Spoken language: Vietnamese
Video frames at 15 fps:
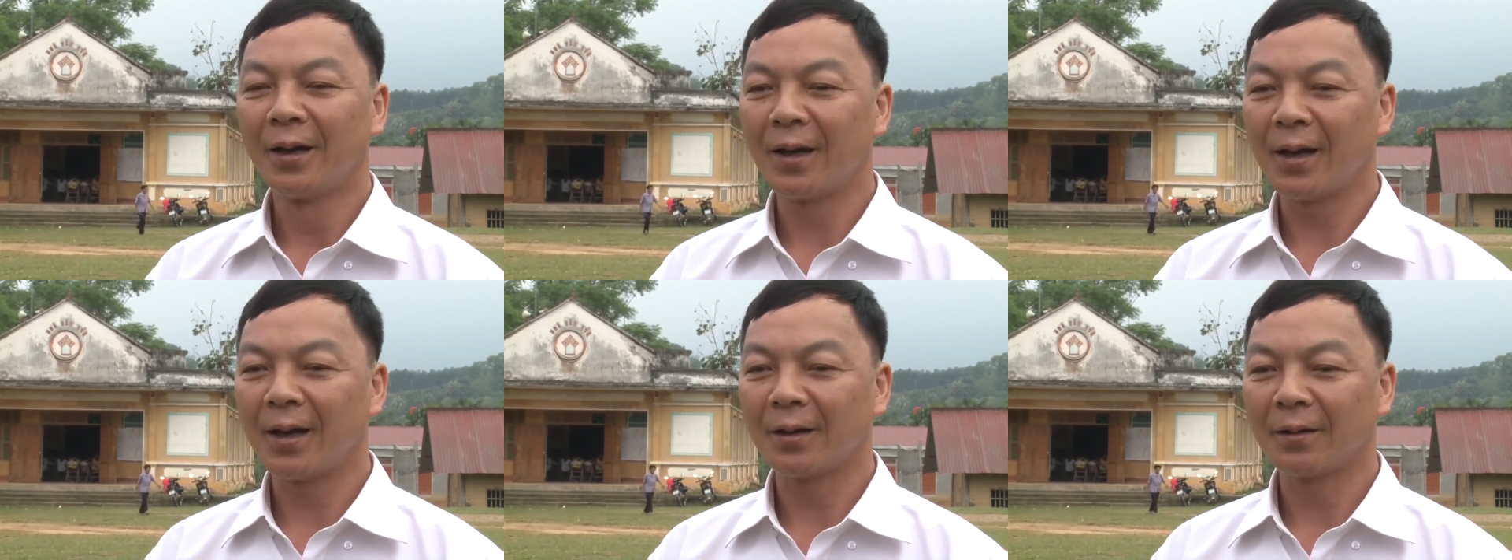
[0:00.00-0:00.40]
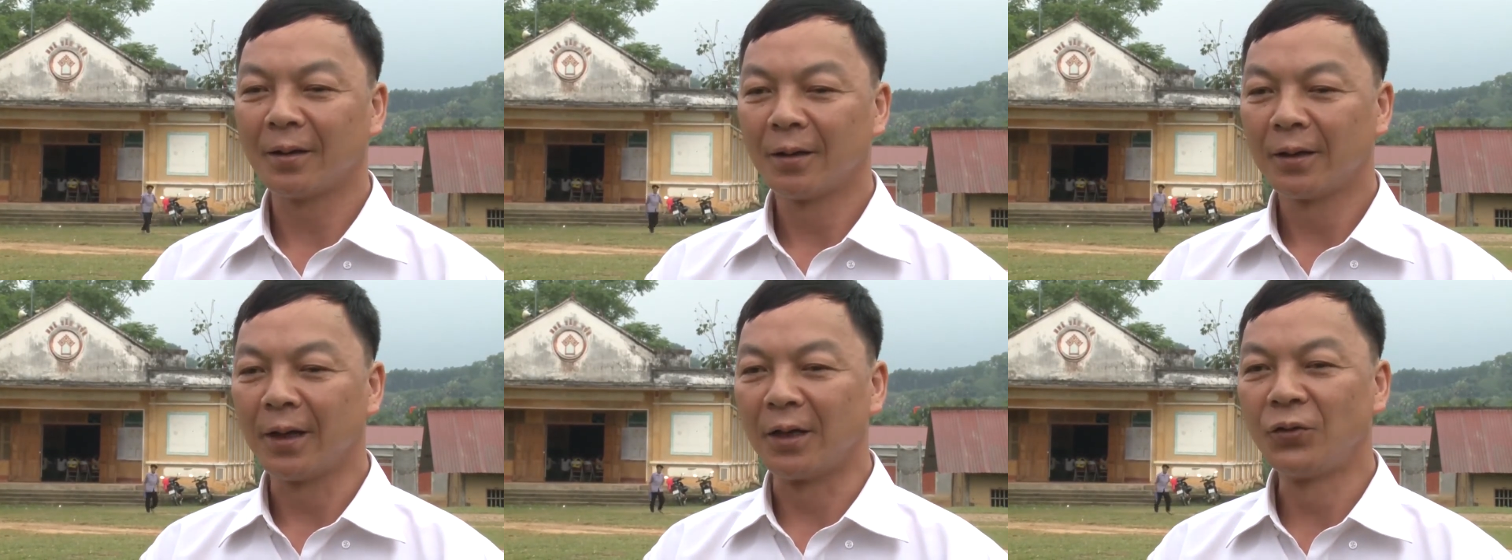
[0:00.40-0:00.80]
là
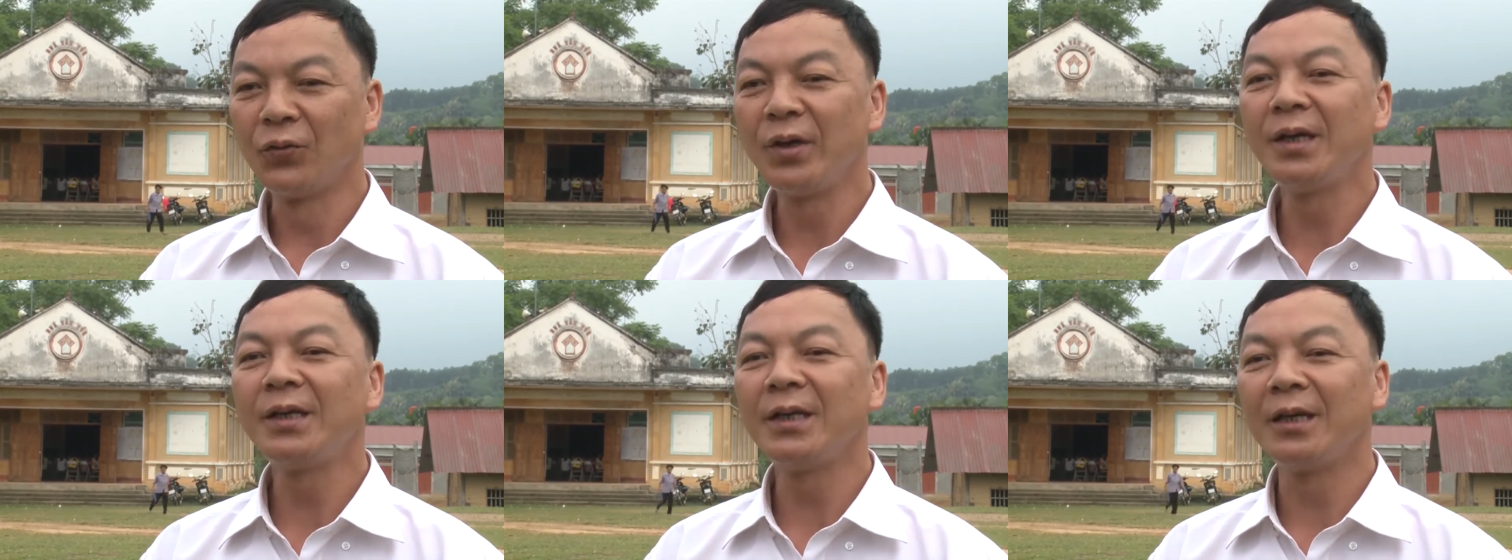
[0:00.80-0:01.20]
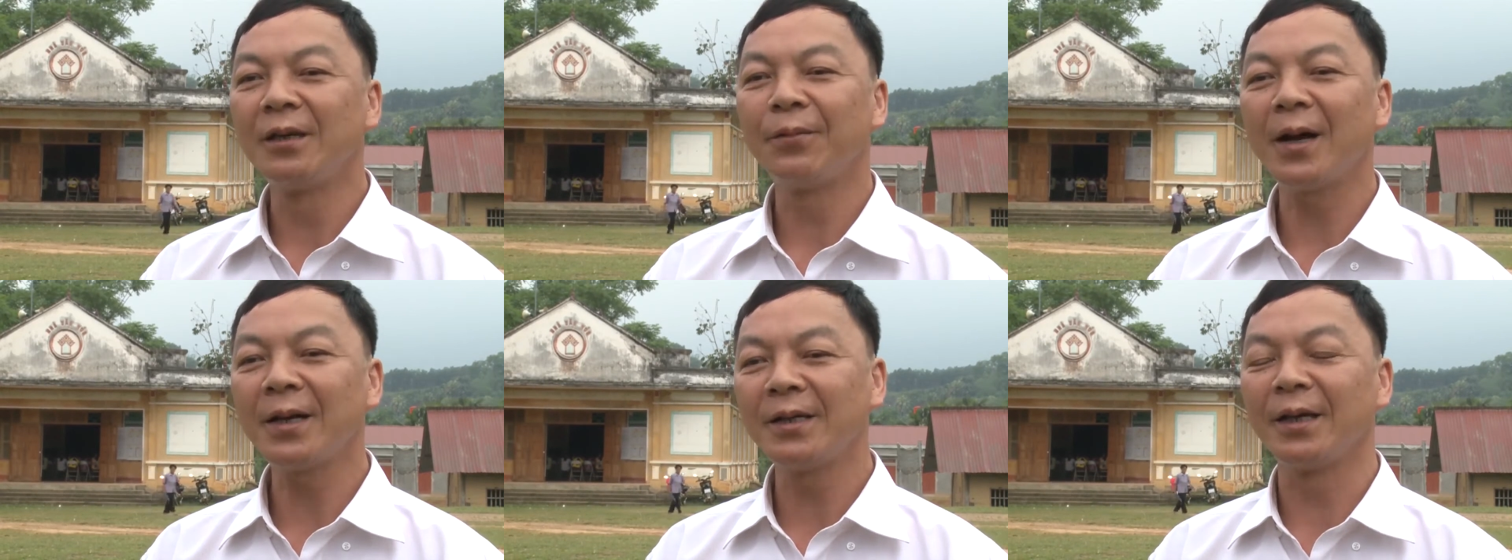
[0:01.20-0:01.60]
để duy
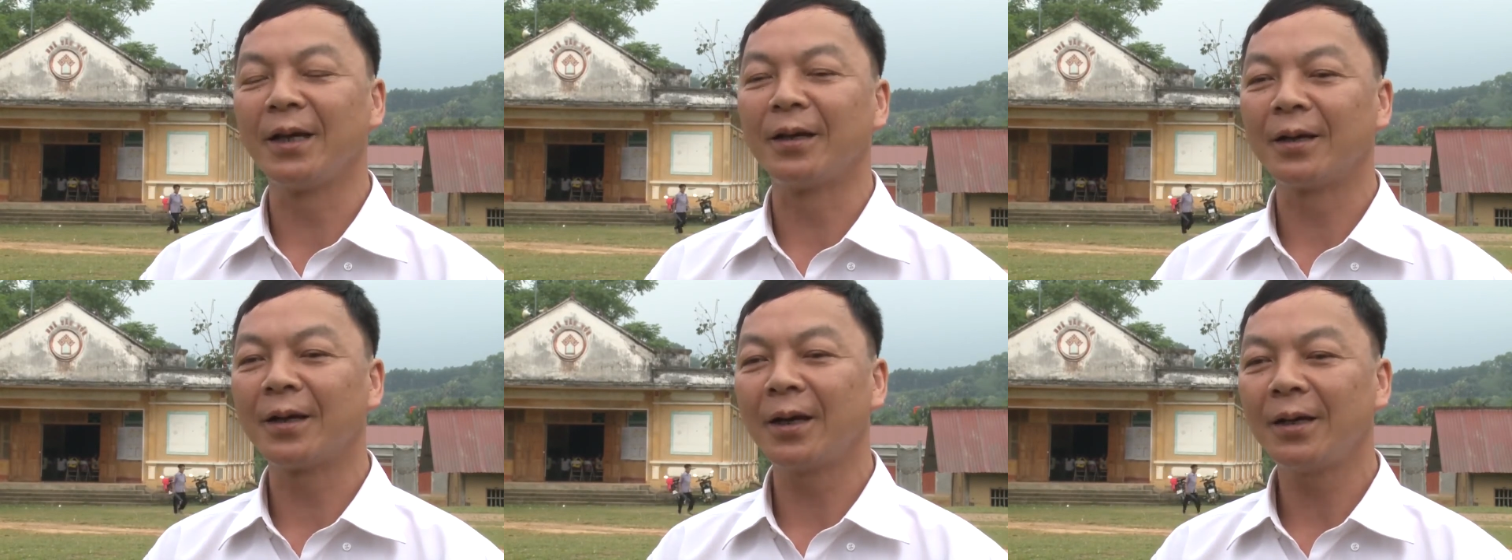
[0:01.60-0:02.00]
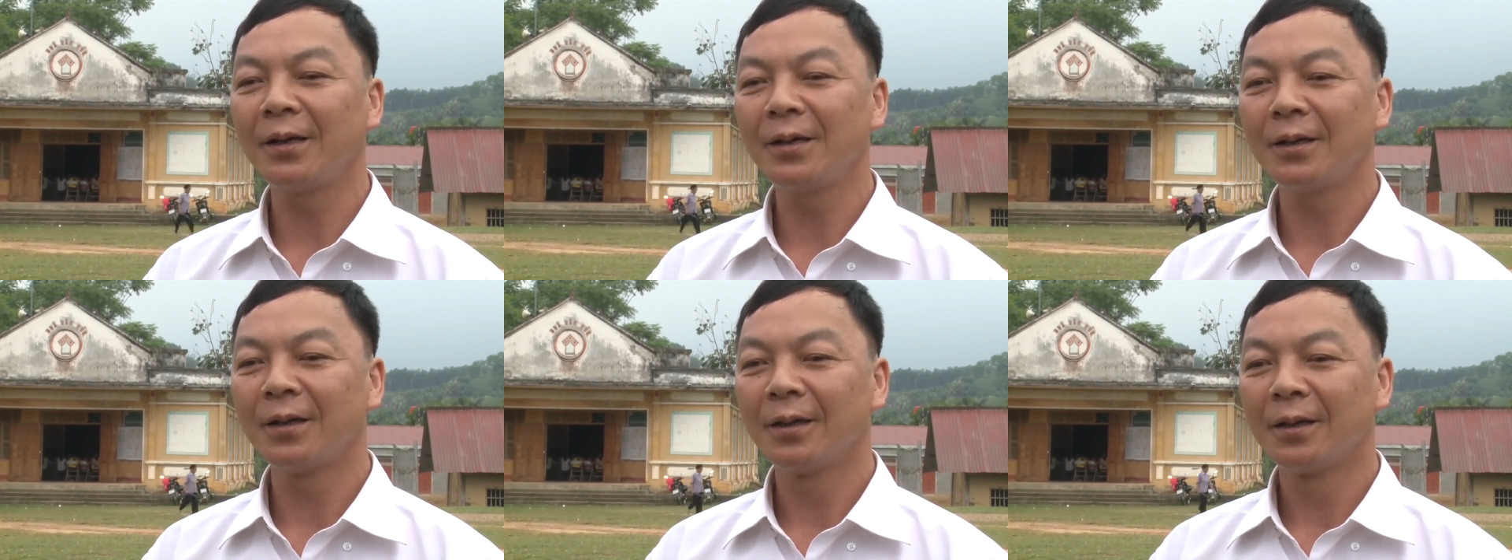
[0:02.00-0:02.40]
trì phát triển
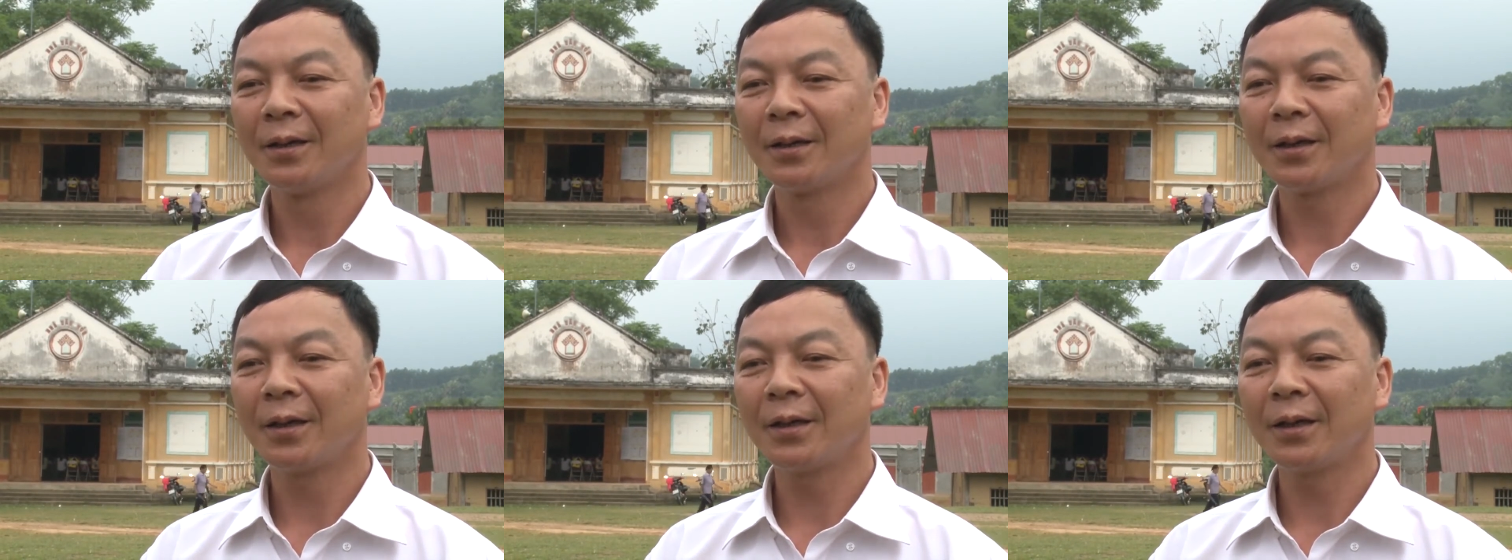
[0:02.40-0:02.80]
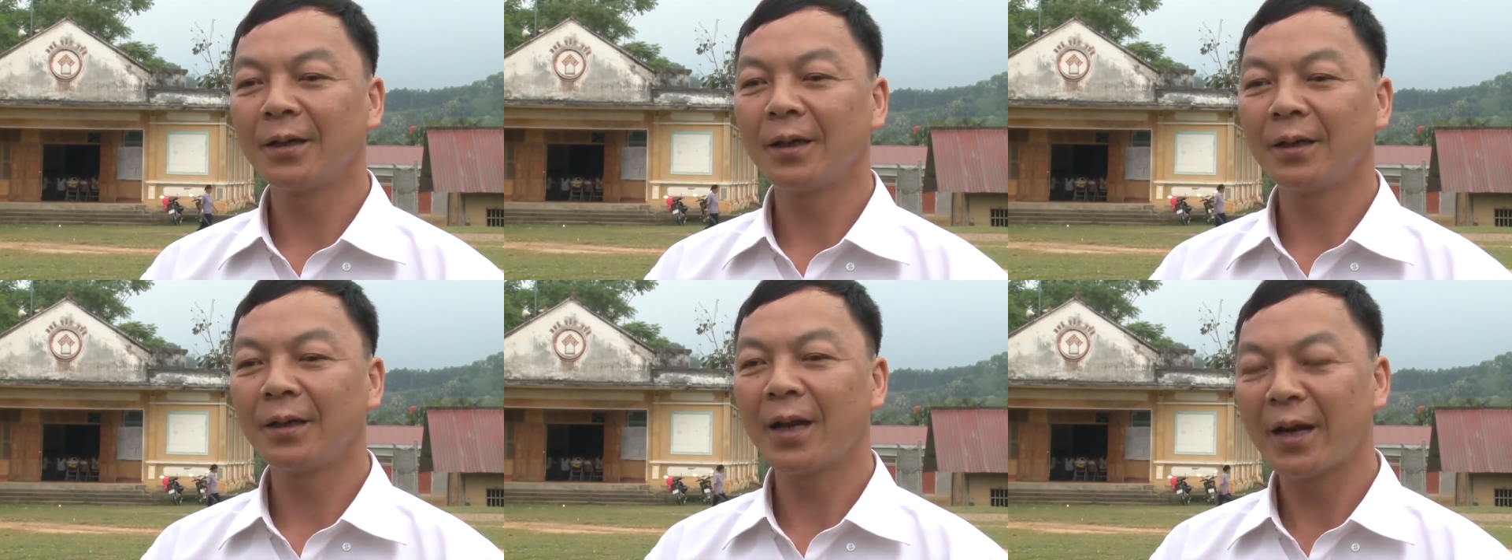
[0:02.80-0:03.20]
cái cái cái
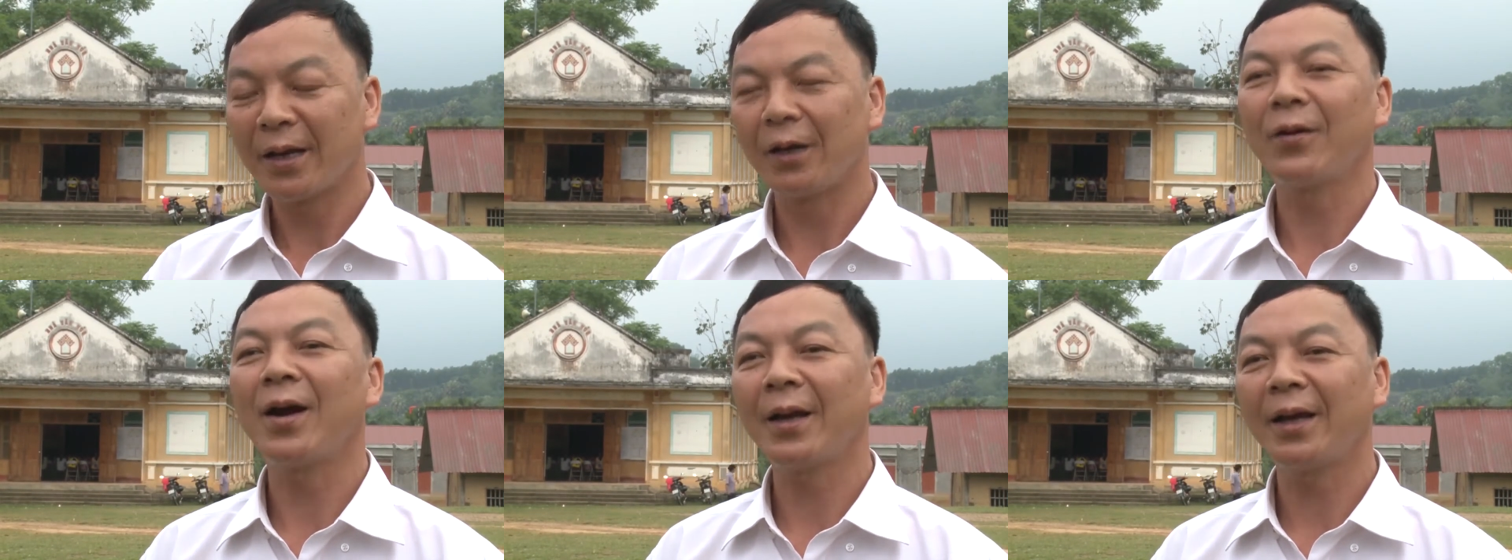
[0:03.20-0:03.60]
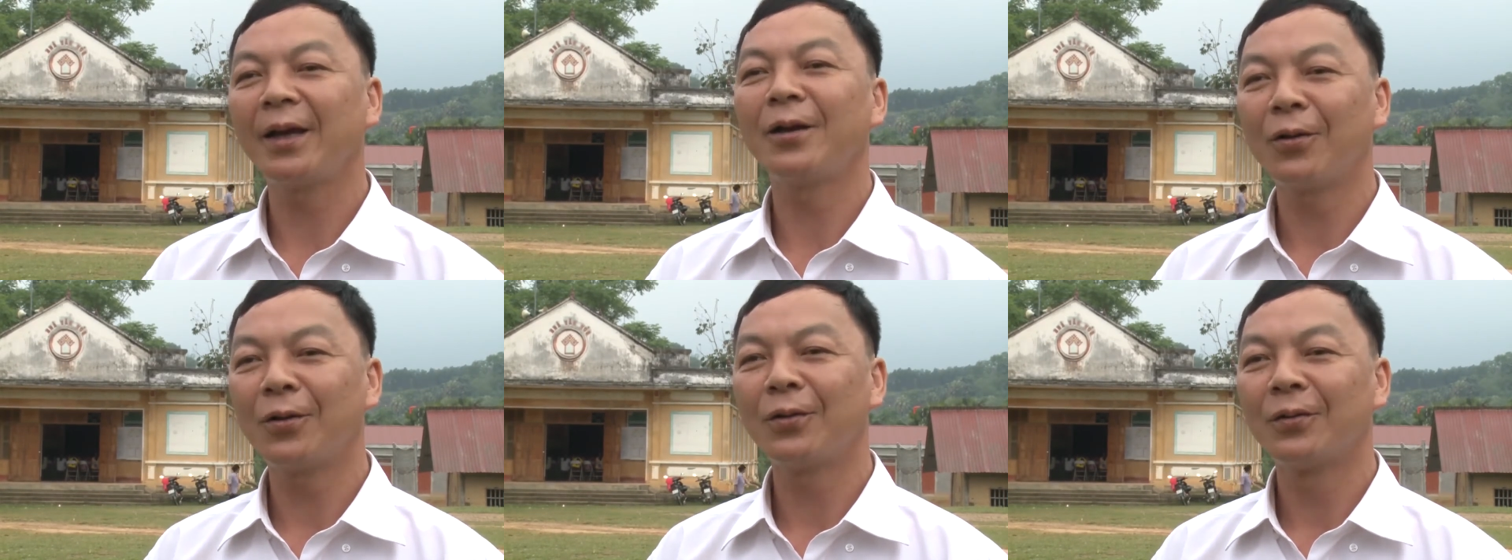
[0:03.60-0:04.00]
cái làn điệu hát
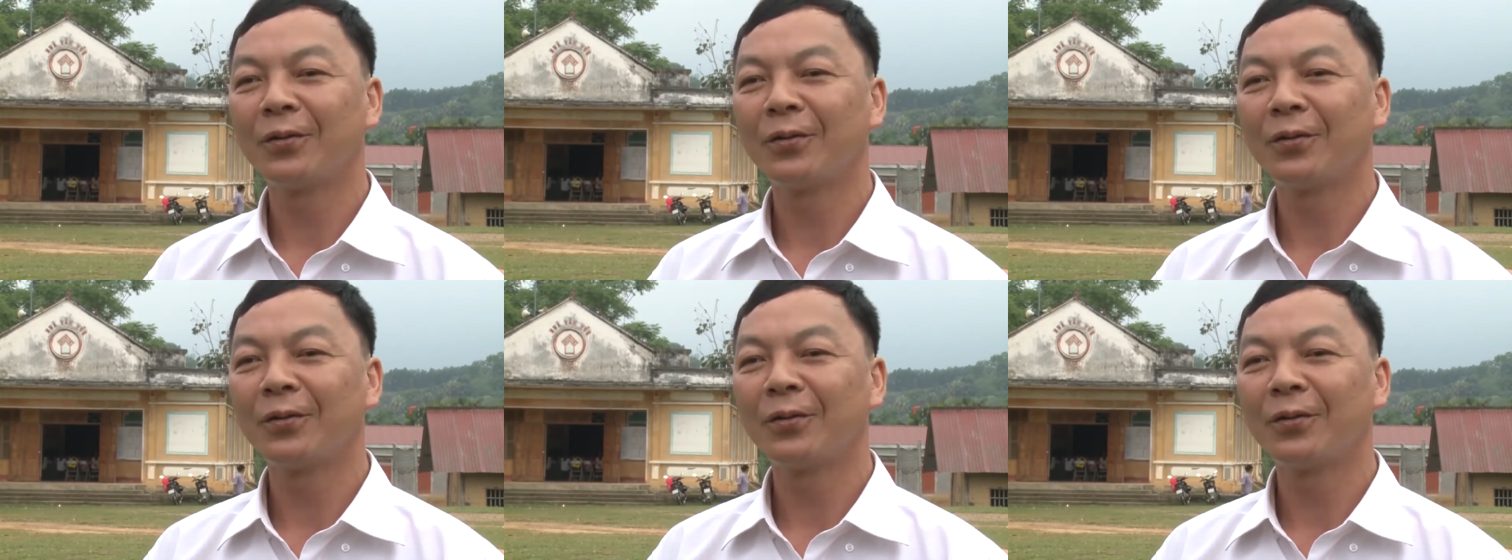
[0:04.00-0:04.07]
then đó.